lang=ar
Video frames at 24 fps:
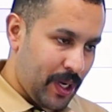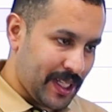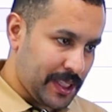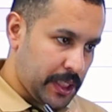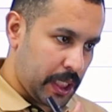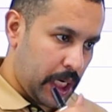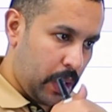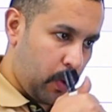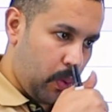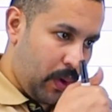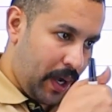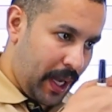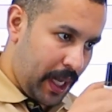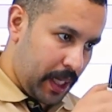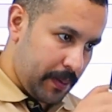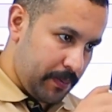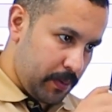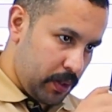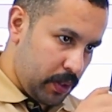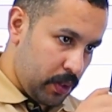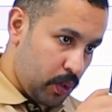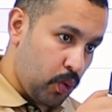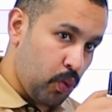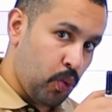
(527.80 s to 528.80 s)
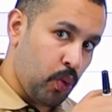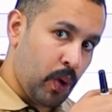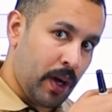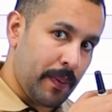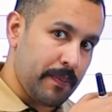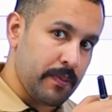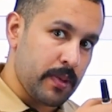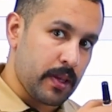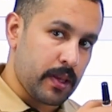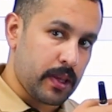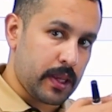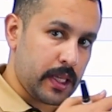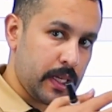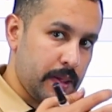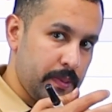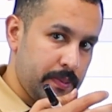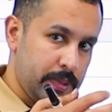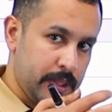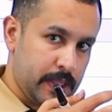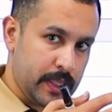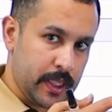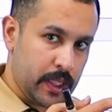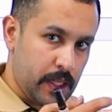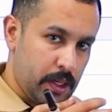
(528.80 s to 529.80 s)
واطرح واحد من القوة
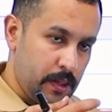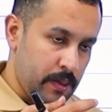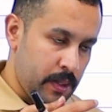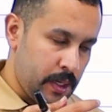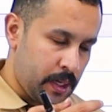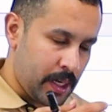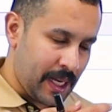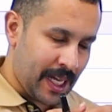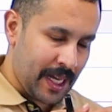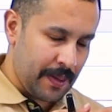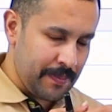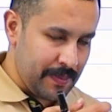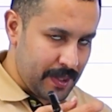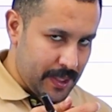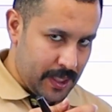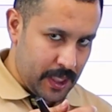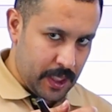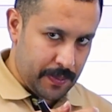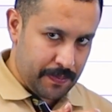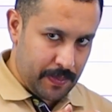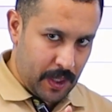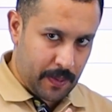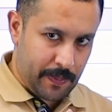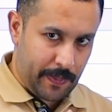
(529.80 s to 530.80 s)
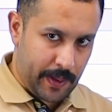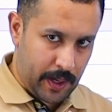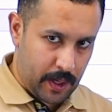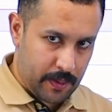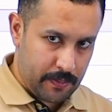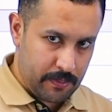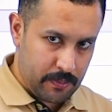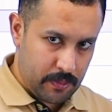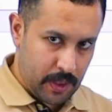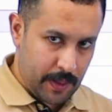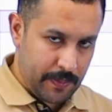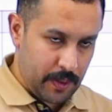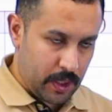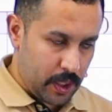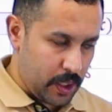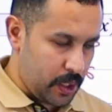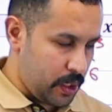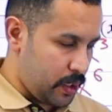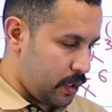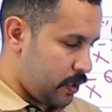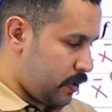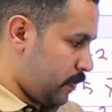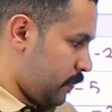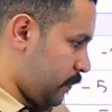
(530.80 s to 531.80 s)
بتزيد الرقم بزيد بكبر ما
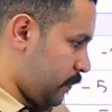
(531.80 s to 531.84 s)
بقل.